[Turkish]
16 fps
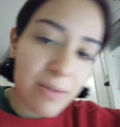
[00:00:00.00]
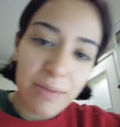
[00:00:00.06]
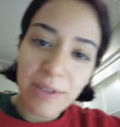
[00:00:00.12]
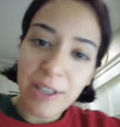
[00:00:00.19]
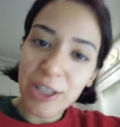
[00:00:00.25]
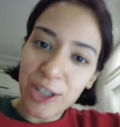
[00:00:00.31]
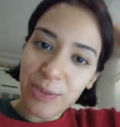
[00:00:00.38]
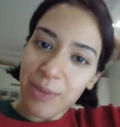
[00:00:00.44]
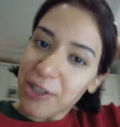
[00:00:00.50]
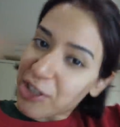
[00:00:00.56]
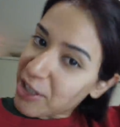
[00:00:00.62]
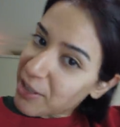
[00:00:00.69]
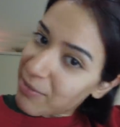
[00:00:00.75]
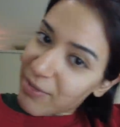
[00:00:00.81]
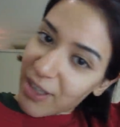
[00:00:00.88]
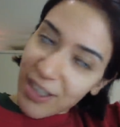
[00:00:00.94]
saçımı
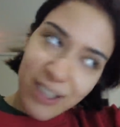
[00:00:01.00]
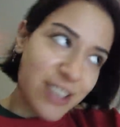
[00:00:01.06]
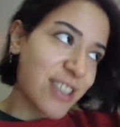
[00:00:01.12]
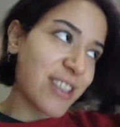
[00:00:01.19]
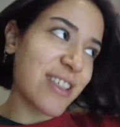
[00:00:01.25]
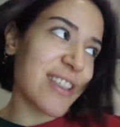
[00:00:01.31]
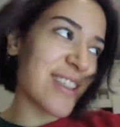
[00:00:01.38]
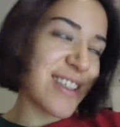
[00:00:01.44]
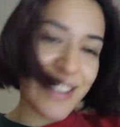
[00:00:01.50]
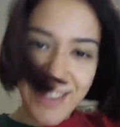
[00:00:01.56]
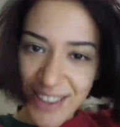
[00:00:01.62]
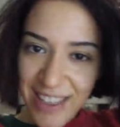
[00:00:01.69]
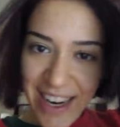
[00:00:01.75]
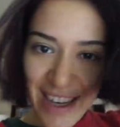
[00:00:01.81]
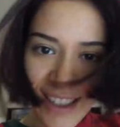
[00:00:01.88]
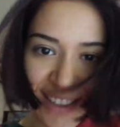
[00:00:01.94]
açayım da azıcık
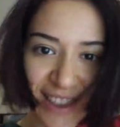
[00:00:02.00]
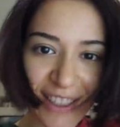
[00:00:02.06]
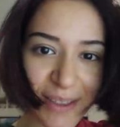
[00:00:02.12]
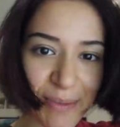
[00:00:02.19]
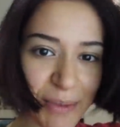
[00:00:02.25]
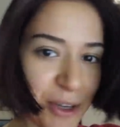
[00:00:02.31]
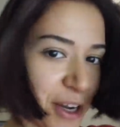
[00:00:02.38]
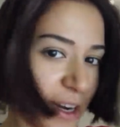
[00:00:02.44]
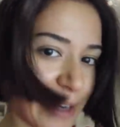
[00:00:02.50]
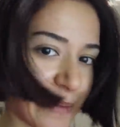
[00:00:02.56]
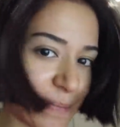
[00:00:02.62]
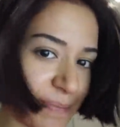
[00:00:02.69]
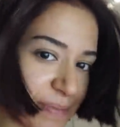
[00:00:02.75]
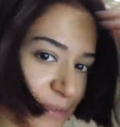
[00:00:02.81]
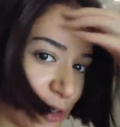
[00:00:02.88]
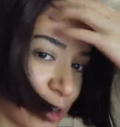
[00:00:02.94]
renkli saçımı görelim.
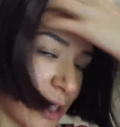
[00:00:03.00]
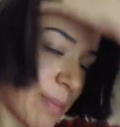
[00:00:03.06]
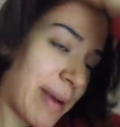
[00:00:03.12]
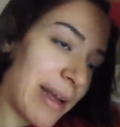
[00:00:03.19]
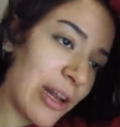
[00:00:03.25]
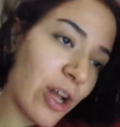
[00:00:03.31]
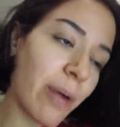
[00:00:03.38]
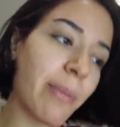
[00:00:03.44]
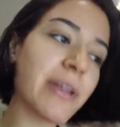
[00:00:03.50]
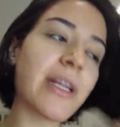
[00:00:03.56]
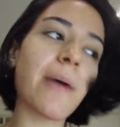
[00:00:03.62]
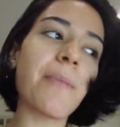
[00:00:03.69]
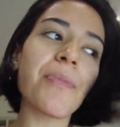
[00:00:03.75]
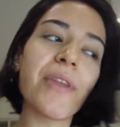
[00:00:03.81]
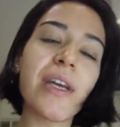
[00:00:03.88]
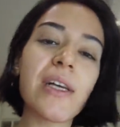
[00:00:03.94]
Çok da belli olmadı.
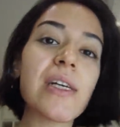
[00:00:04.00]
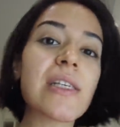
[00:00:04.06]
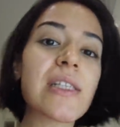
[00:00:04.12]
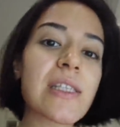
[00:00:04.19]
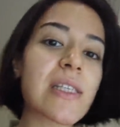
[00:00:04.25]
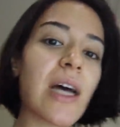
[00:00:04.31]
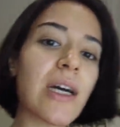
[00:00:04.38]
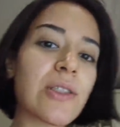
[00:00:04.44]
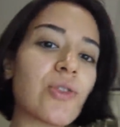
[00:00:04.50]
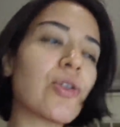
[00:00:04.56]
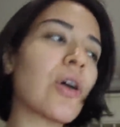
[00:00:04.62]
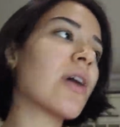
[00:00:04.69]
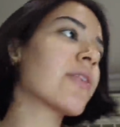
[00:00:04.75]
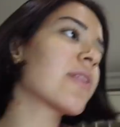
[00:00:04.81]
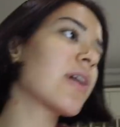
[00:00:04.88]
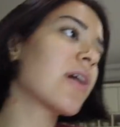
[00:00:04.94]
Saat şu
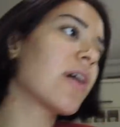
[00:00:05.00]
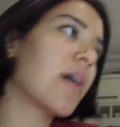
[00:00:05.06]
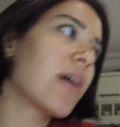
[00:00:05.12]
anda